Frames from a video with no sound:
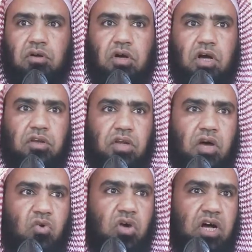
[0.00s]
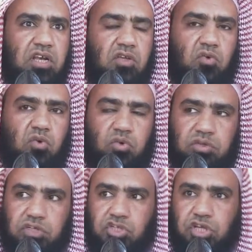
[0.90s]
الله خالق
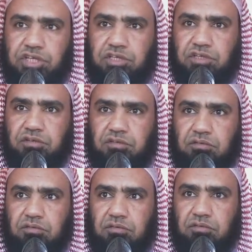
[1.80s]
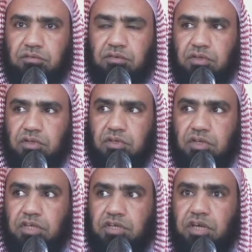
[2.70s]
كل شيء
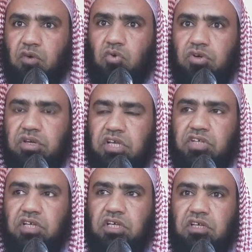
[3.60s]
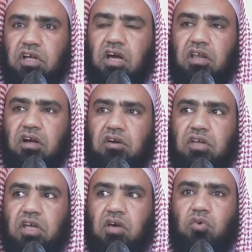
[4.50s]
انا كل شيء
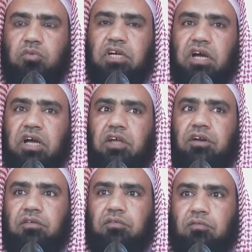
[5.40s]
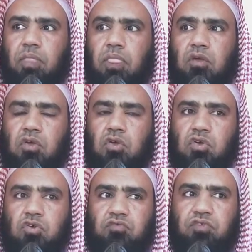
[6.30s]
خلقناه بقدر
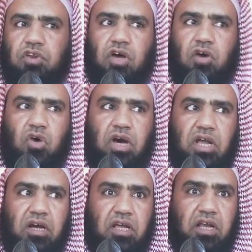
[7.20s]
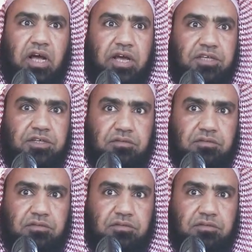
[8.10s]
فالله خلق الخير